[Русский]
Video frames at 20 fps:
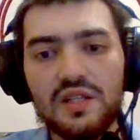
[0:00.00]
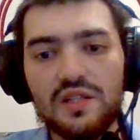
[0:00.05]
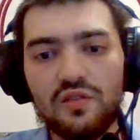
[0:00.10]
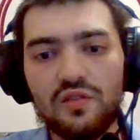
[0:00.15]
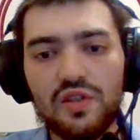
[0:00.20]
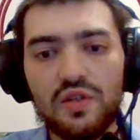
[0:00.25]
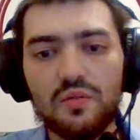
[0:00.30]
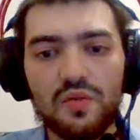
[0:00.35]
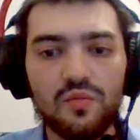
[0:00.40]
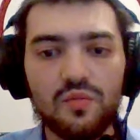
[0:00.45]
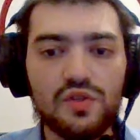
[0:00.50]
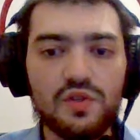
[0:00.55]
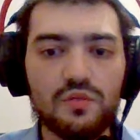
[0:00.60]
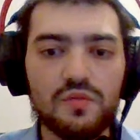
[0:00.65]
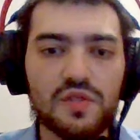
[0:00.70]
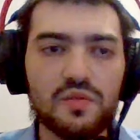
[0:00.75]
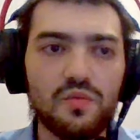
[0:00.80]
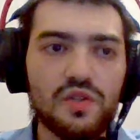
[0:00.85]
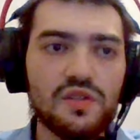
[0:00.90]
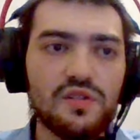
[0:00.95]
Сегодня мы
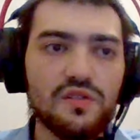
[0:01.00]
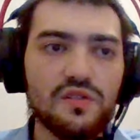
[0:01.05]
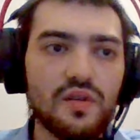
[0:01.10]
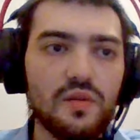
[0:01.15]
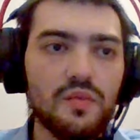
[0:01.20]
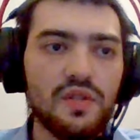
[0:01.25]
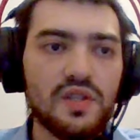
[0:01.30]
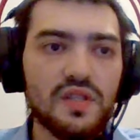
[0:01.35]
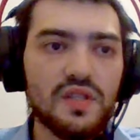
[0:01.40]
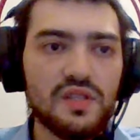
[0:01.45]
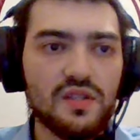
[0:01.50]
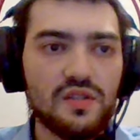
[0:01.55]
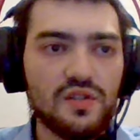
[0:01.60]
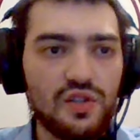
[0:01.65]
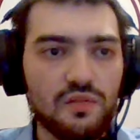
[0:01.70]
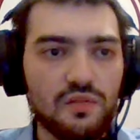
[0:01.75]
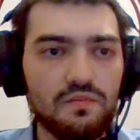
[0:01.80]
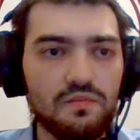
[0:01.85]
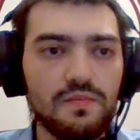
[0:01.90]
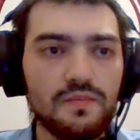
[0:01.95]
будем использовать с вами
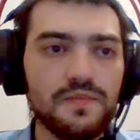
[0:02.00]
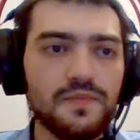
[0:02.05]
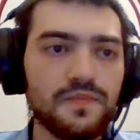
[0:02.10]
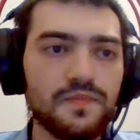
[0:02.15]
TestNG.